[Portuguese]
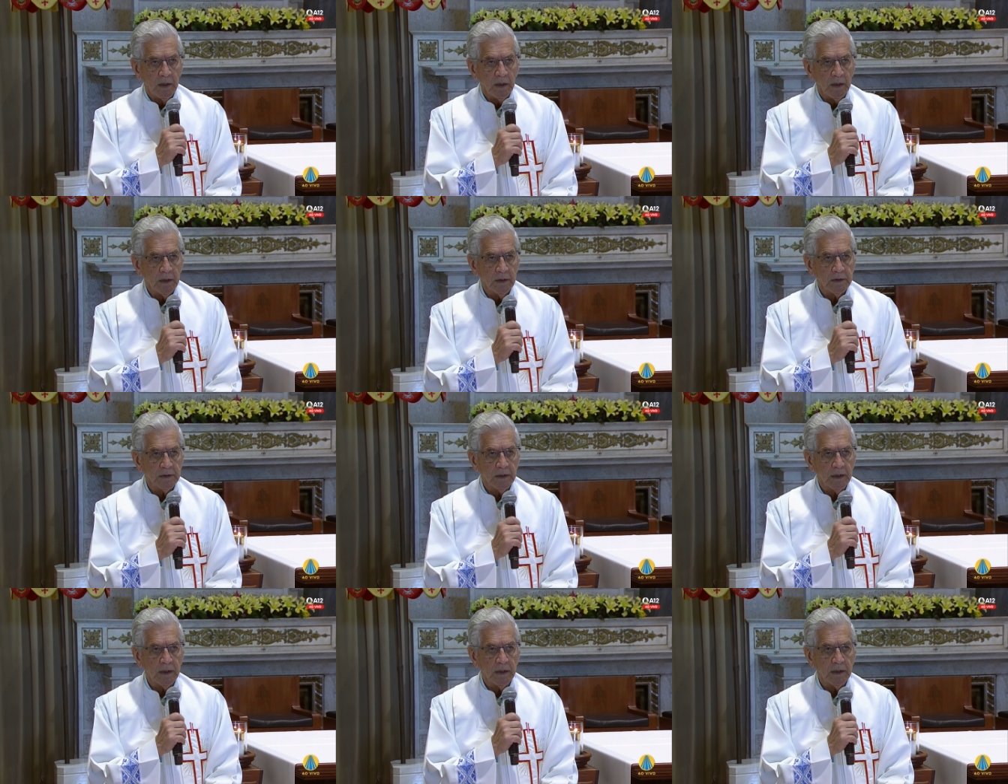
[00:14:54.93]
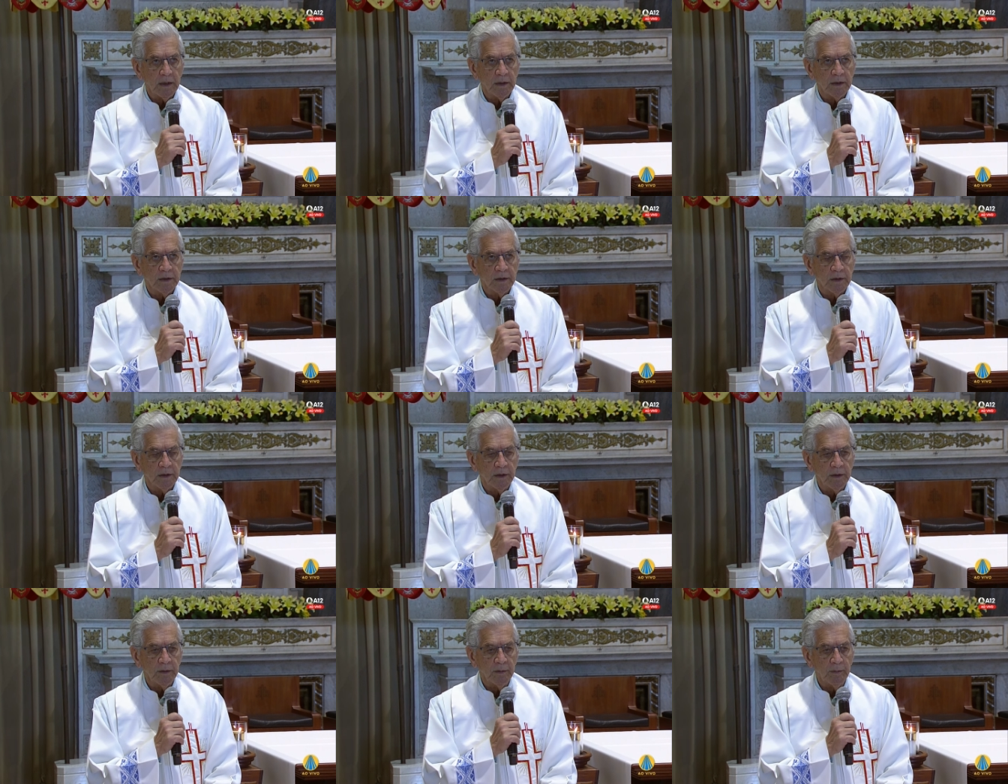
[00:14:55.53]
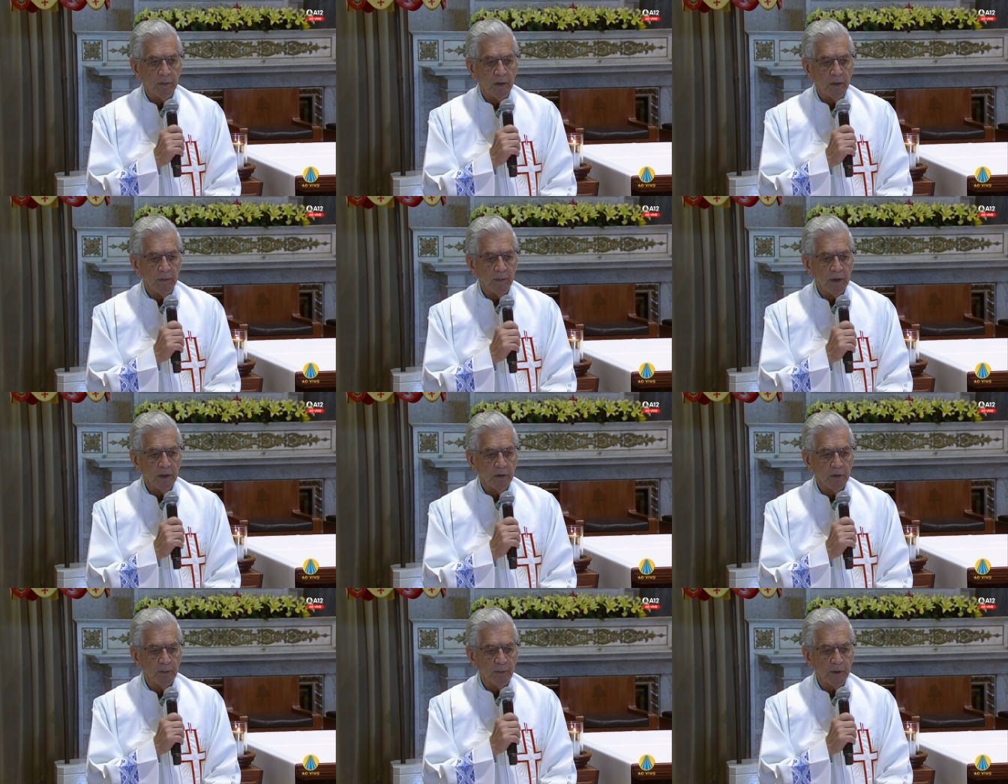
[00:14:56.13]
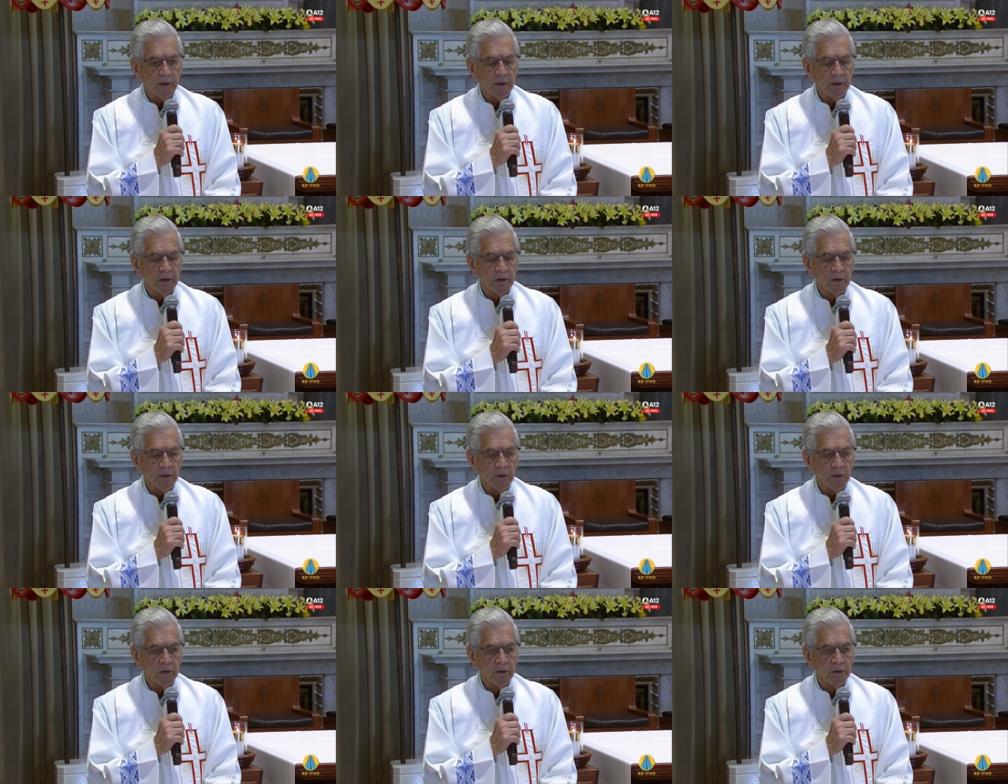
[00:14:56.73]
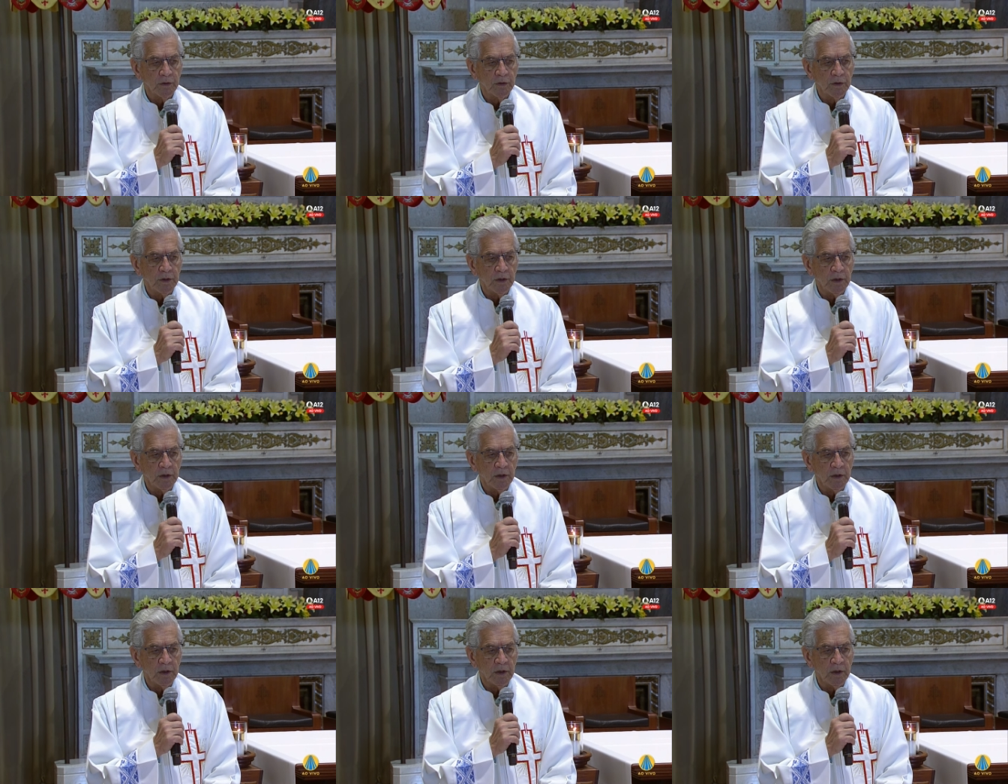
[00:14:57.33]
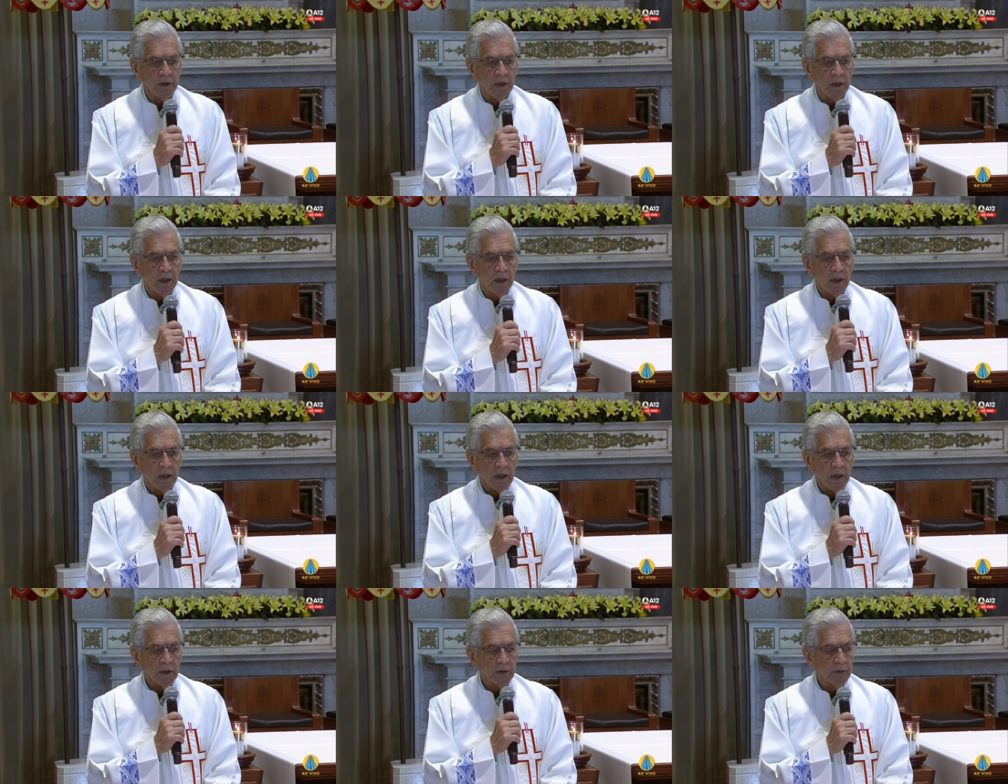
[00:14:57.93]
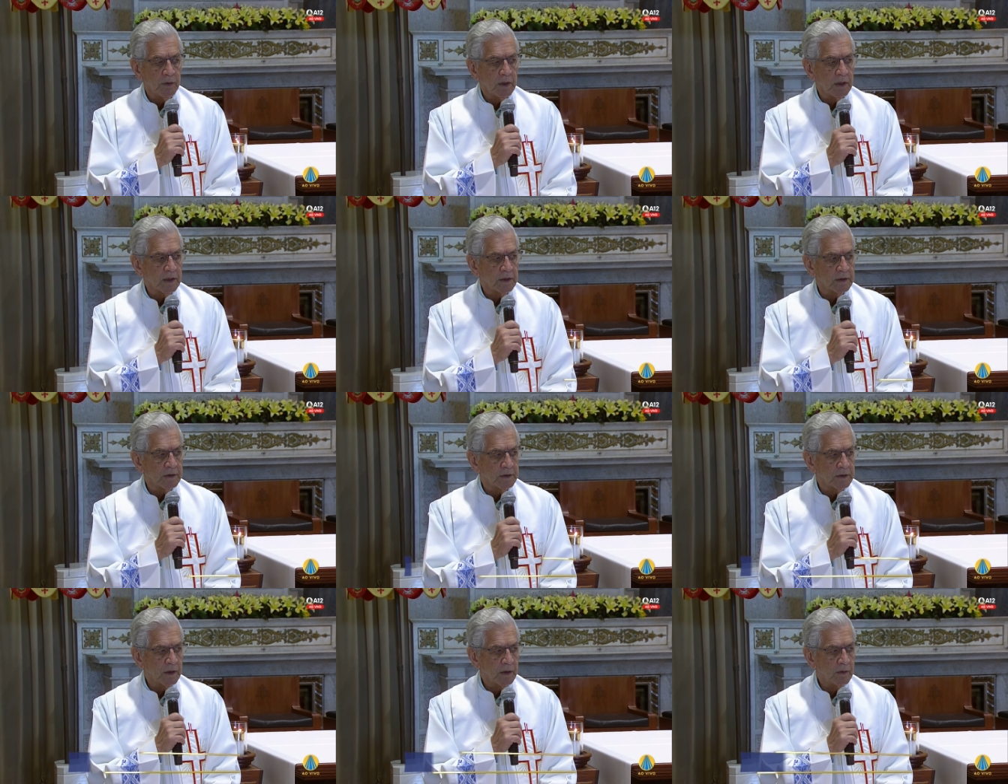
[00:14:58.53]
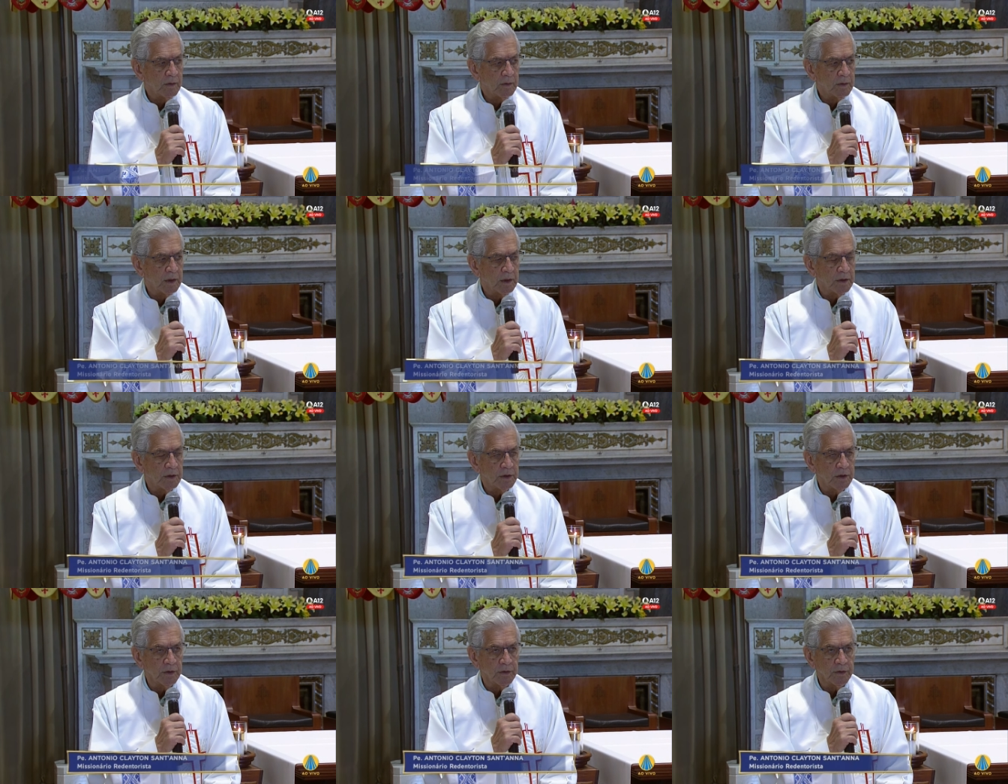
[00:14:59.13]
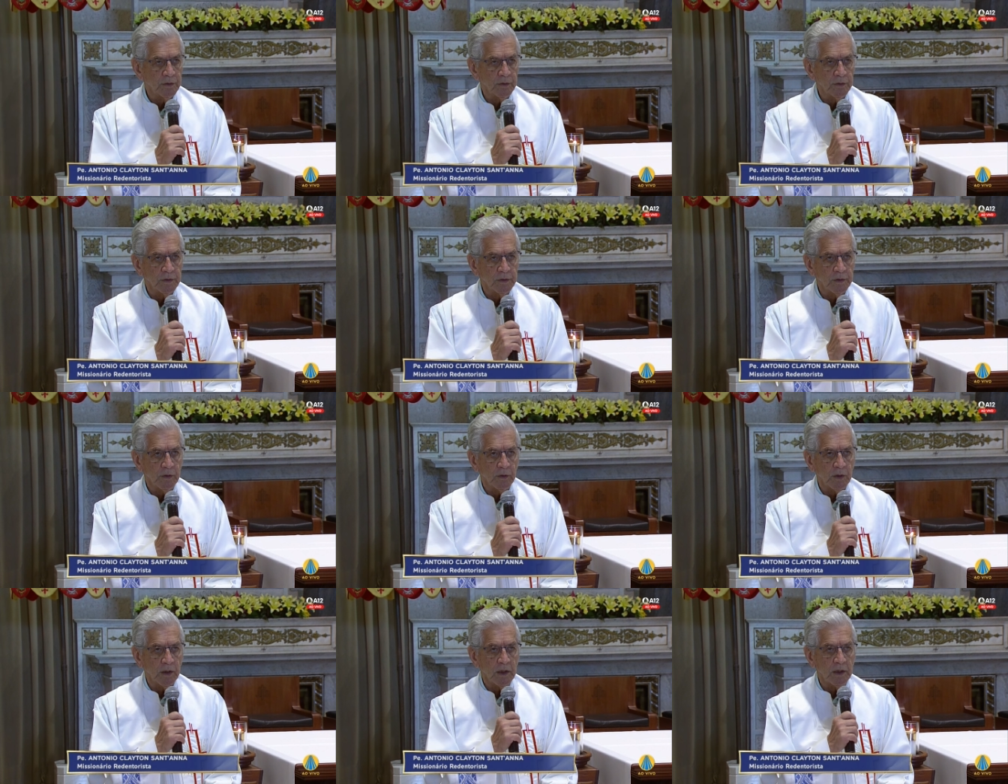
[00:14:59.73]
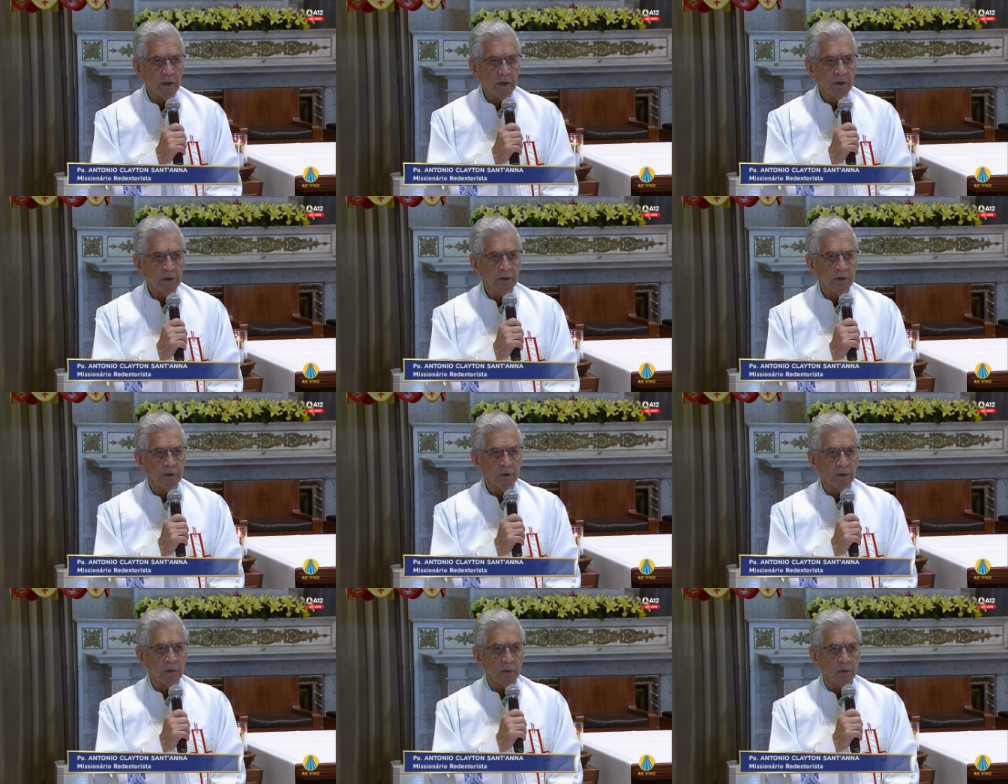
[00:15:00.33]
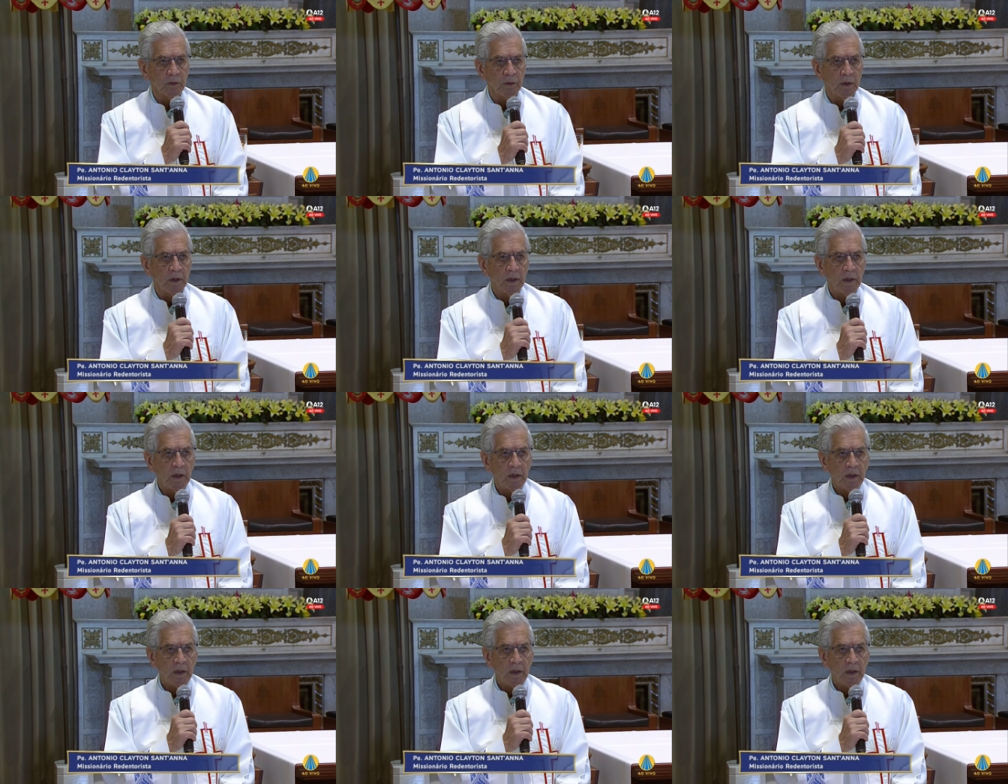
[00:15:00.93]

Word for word: rezar este momento precioso de adoração a Jesus Eucarístico